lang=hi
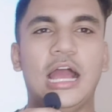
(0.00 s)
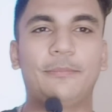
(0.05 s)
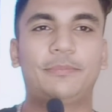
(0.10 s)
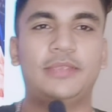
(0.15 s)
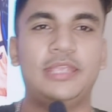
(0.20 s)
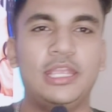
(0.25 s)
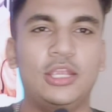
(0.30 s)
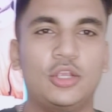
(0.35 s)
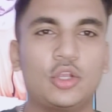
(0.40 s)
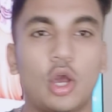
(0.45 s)

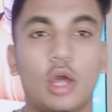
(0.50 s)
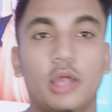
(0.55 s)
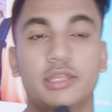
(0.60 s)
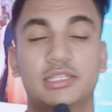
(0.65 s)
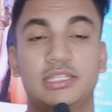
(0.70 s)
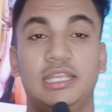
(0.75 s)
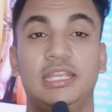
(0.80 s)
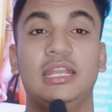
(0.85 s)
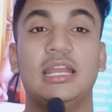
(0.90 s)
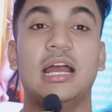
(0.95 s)
आपकी
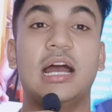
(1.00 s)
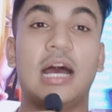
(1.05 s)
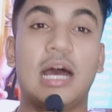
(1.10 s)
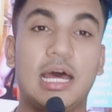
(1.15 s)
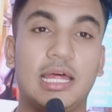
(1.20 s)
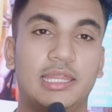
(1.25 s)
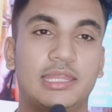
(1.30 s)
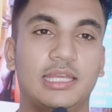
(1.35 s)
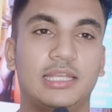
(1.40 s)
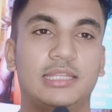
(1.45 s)
कॉस्टिंग आ
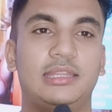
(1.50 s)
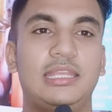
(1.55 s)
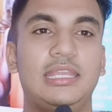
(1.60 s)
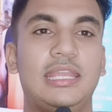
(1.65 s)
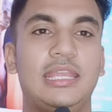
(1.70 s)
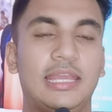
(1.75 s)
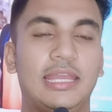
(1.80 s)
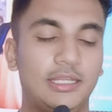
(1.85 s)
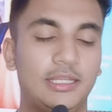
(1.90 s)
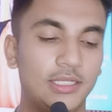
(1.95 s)
सकती
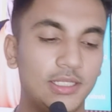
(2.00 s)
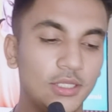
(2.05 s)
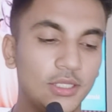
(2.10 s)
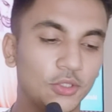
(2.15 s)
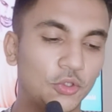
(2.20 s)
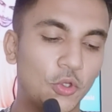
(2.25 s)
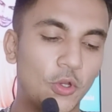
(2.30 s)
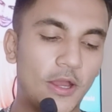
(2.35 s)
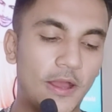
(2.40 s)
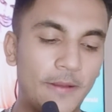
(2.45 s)
है
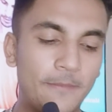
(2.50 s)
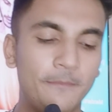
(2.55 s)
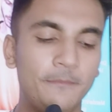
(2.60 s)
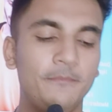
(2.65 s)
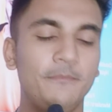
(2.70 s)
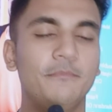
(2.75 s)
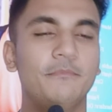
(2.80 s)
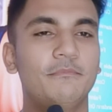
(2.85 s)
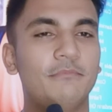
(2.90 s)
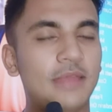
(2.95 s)
तो हम
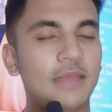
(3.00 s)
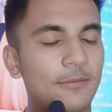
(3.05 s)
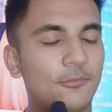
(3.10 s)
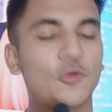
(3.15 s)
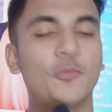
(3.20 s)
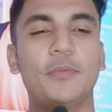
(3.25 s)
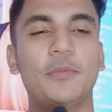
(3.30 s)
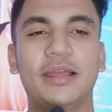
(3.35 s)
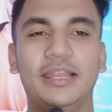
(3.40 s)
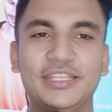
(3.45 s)
मैं आपको
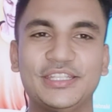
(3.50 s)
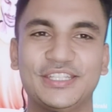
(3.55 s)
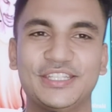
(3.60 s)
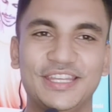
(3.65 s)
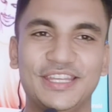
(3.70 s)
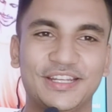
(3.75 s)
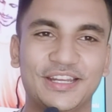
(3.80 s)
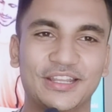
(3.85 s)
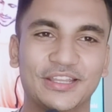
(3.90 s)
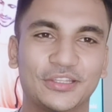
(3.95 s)
पहले
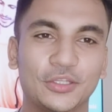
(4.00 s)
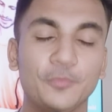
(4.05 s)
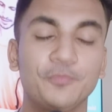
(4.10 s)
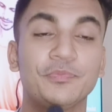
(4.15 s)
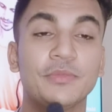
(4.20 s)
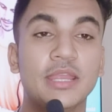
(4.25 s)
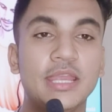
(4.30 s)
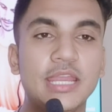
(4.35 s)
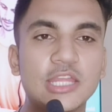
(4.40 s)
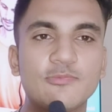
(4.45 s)
शेयर कर देता
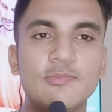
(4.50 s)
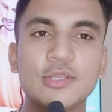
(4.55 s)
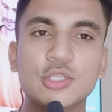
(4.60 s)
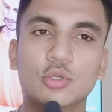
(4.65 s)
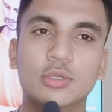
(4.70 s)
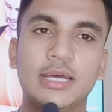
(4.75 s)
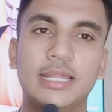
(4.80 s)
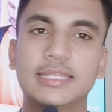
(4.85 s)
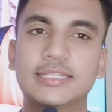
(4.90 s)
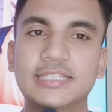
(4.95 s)
हूँ इसमें जो
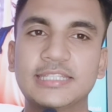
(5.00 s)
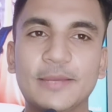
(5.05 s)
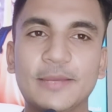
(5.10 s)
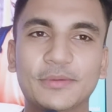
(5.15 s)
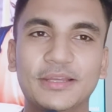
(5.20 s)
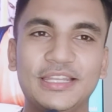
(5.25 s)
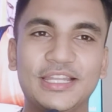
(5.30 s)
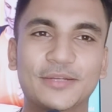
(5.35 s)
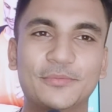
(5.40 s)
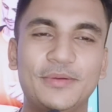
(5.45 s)
खर्चा आपका
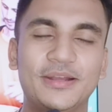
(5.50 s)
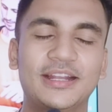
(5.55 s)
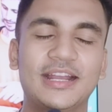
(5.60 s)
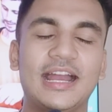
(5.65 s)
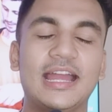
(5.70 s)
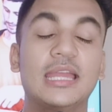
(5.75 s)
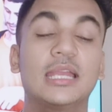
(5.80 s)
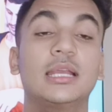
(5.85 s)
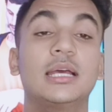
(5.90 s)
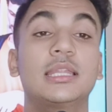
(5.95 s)
लगभग
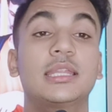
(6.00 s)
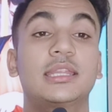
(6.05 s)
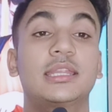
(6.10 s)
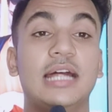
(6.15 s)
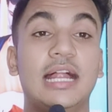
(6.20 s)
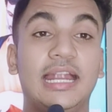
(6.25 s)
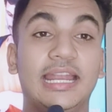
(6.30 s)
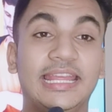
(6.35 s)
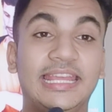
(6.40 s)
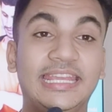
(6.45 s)
आएगा
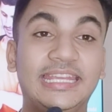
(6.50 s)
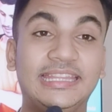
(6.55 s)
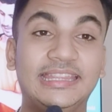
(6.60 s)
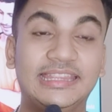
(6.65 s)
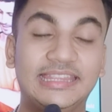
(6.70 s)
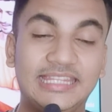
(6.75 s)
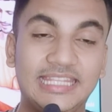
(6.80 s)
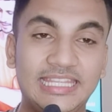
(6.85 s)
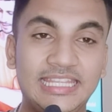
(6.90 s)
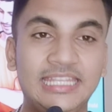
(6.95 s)
साढ़े
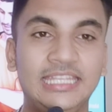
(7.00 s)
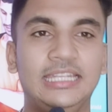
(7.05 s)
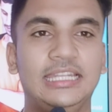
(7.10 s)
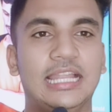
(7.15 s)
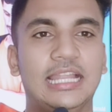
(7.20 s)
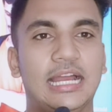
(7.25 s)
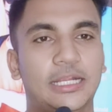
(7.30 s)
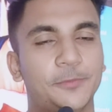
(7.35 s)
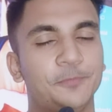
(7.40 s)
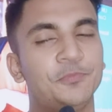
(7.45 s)
तीन
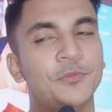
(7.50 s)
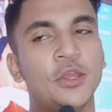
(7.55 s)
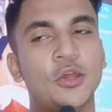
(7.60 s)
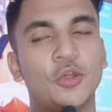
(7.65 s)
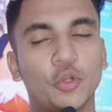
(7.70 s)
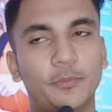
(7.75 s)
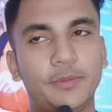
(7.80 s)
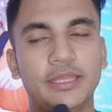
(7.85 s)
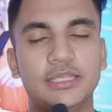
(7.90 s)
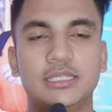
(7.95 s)
लाख
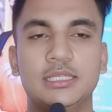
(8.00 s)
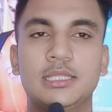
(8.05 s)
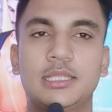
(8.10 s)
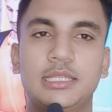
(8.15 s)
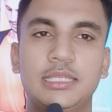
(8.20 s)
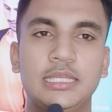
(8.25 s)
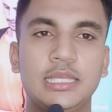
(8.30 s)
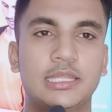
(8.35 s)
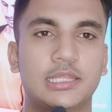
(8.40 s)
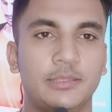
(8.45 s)
रुपए
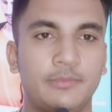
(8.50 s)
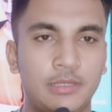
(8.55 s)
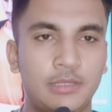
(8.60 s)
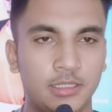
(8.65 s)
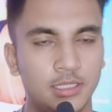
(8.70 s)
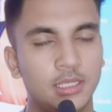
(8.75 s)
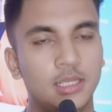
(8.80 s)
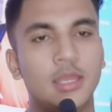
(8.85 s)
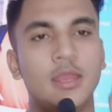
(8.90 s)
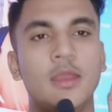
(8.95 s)
एजेंसी इस समय
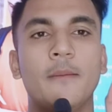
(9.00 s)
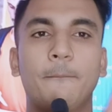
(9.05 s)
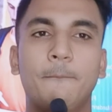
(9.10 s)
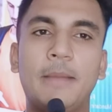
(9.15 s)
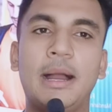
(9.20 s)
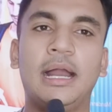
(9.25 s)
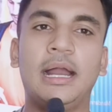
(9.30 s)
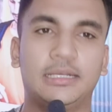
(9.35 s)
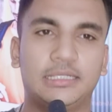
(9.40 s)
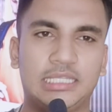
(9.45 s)

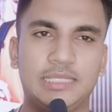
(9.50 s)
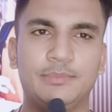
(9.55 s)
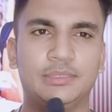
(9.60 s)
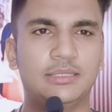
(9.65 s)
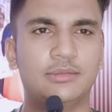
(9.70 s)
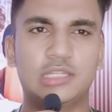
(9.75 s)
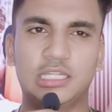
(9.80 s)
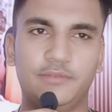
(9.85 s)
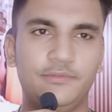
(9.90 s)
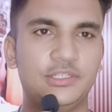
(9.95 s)
मांग रही है मतलब
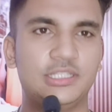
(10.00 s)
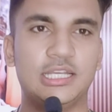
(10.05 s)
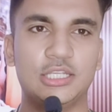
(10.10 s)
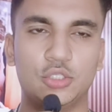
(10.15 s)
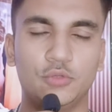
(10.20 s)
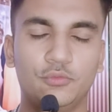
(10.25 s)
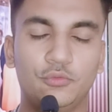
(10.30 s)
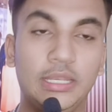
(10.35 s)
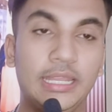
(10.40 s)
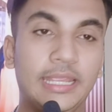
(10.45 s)
सर्विस चार्ज जो
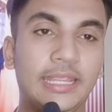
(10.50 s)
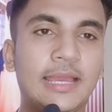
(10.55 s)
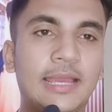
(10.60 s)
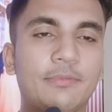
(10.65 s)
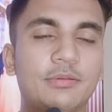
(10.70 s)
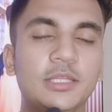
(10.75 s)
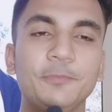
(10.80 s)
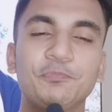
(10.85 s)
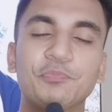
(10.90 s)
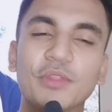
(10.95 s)
वो लेंगे
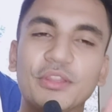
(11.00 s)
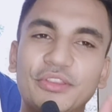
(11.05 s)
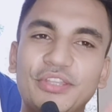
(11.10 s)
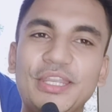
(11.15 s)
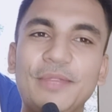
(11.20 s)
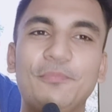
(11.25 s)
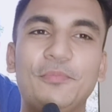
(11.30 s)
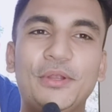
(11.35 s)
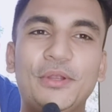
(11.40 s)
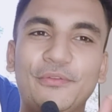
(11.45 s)
आपसे थ्री
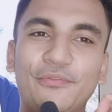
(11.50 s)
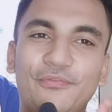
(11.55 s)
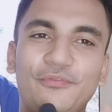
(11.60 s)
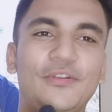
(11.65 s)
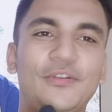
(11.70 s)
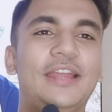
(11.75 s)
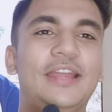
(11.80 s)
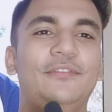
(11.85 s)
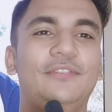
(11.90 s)
पॉइंट फाइव